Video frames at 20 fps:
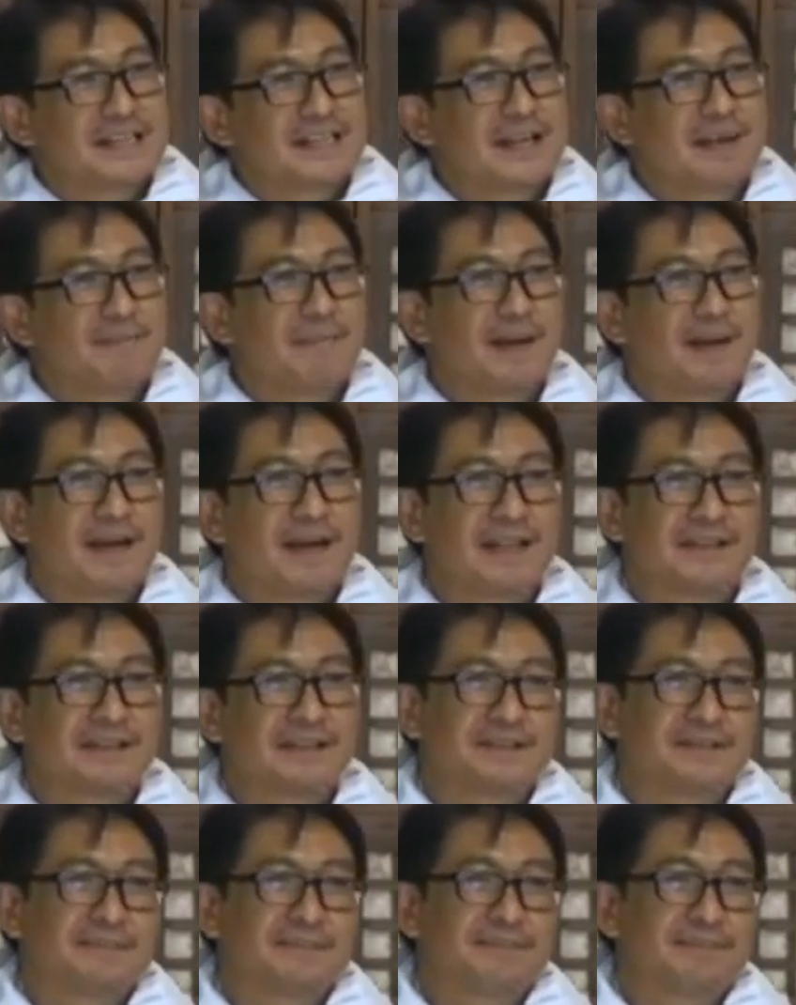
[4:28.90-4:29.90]
sapagkat
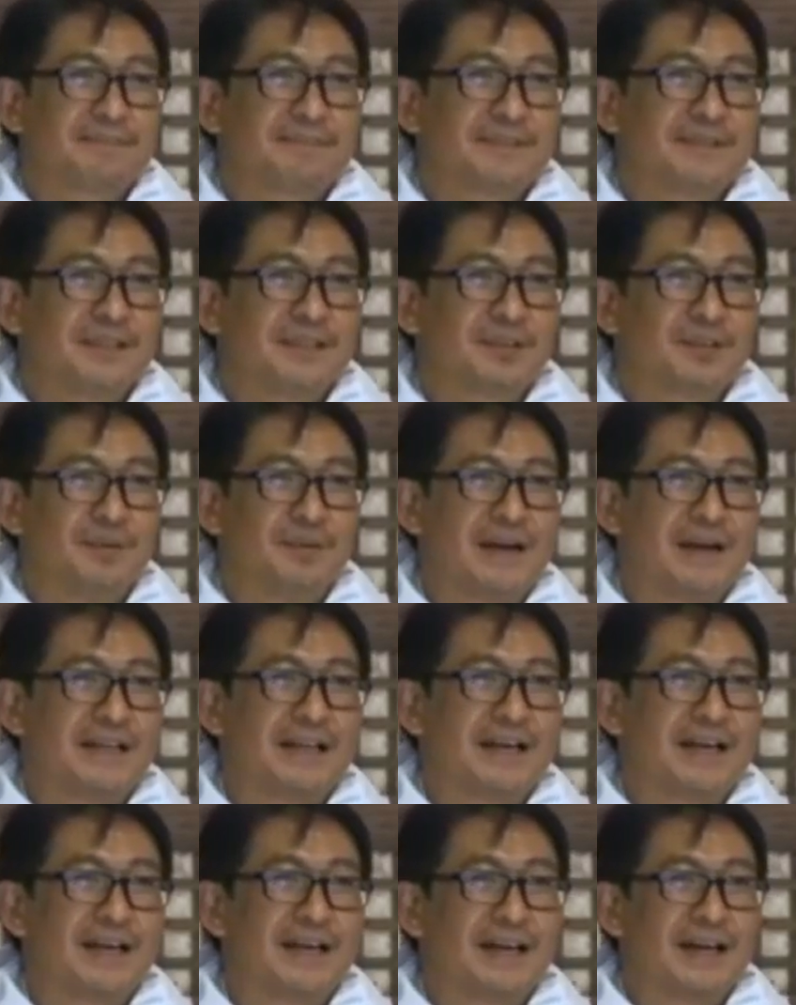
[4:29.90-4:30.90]
nito
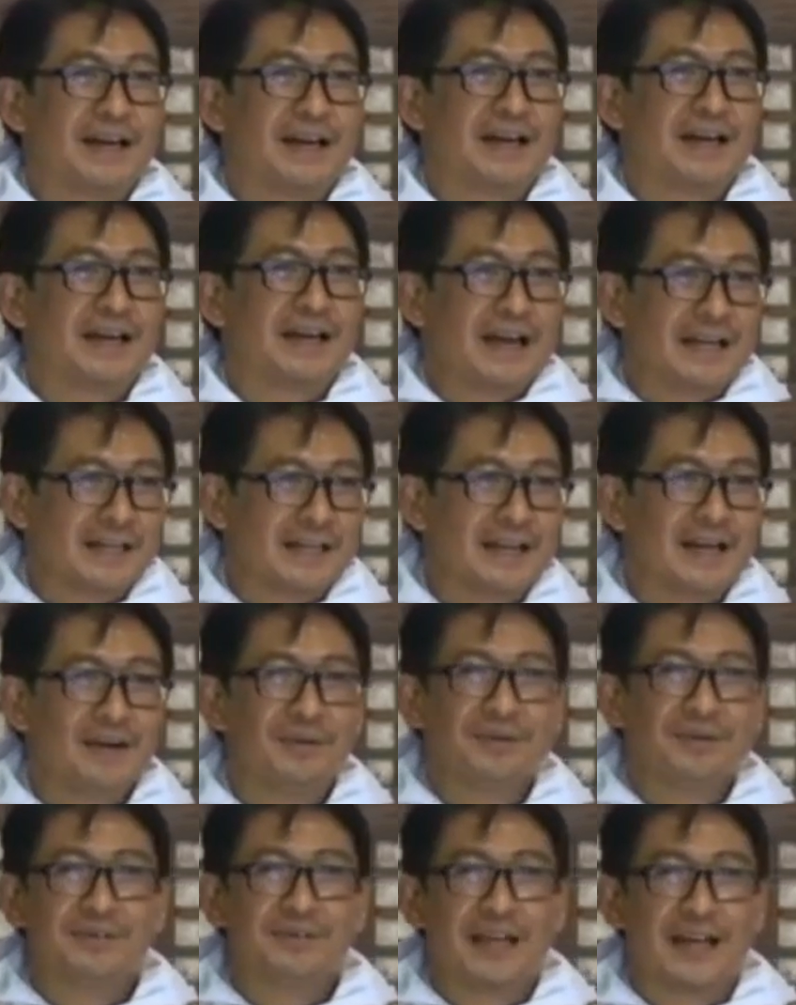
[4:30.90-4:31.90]
mga nakaraang araw,
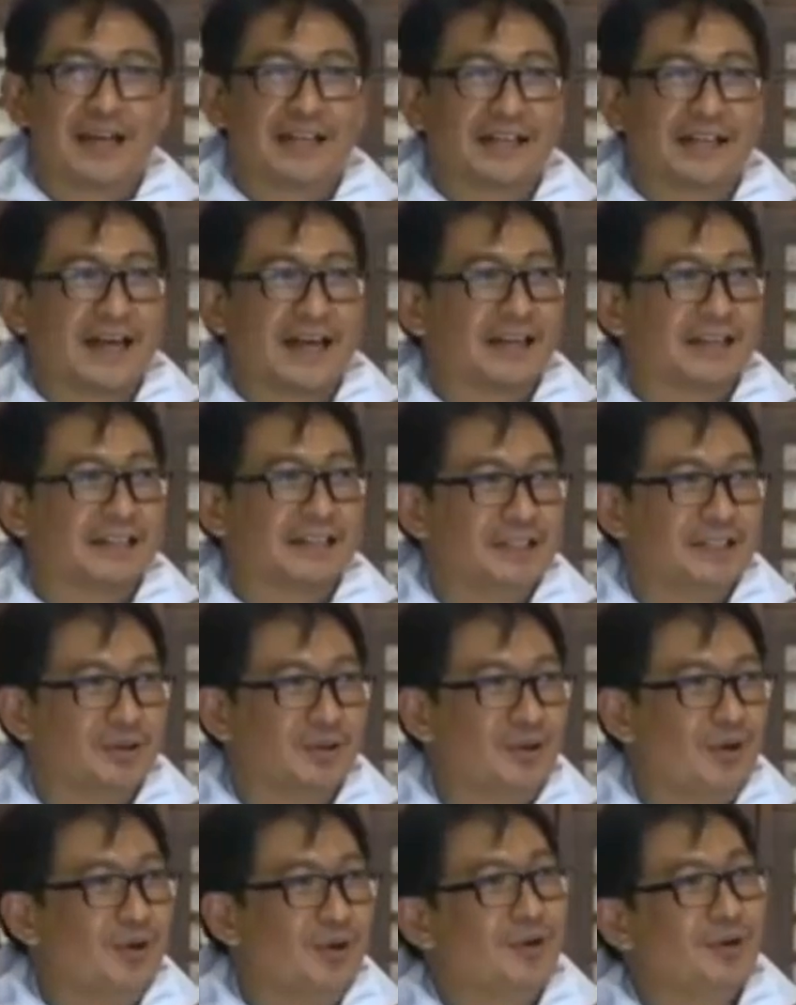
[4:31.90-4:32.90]
nakaraang
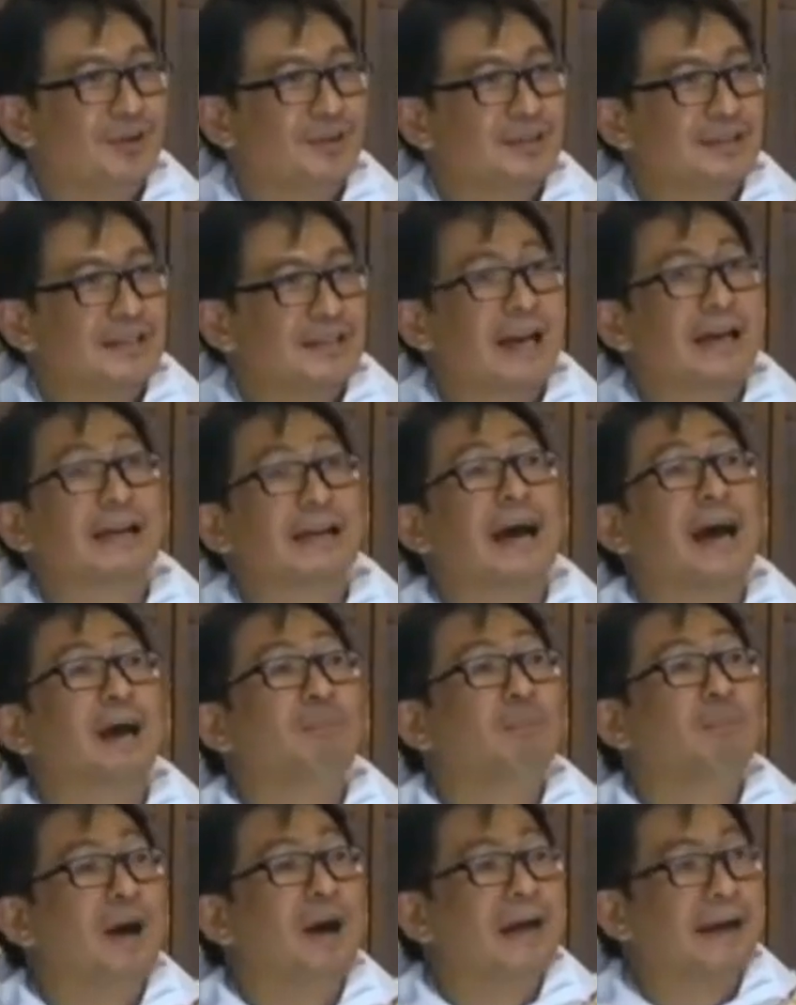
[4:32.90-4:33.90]
linggo,
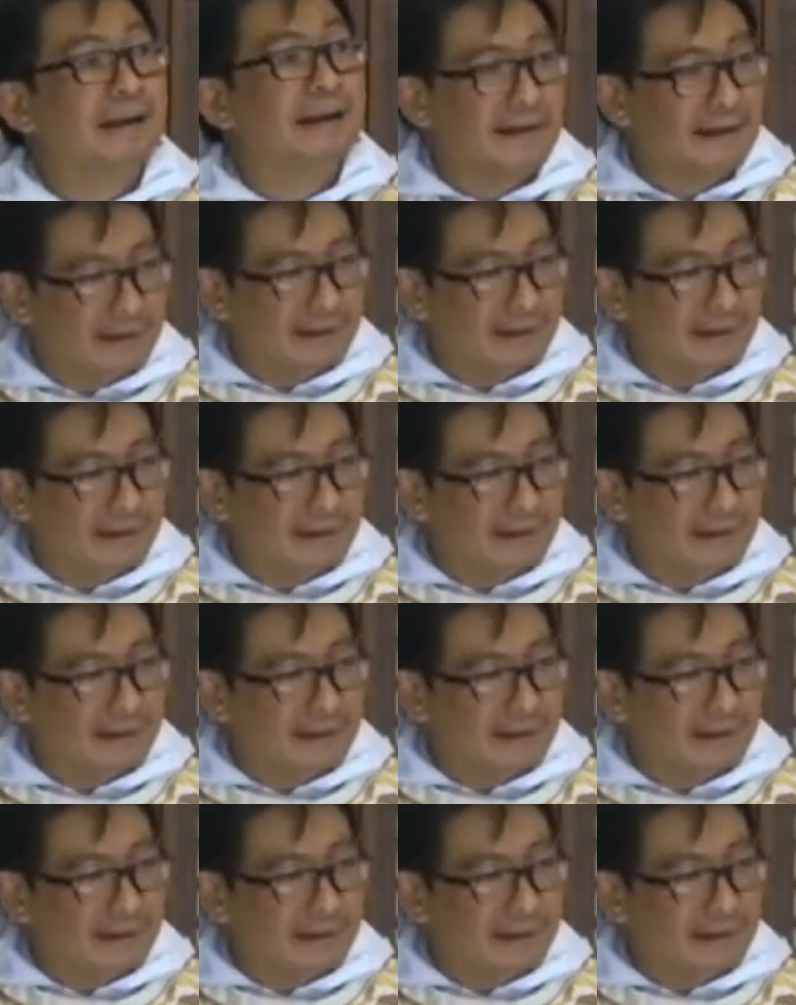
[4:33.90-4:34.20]
nakaraang buwan,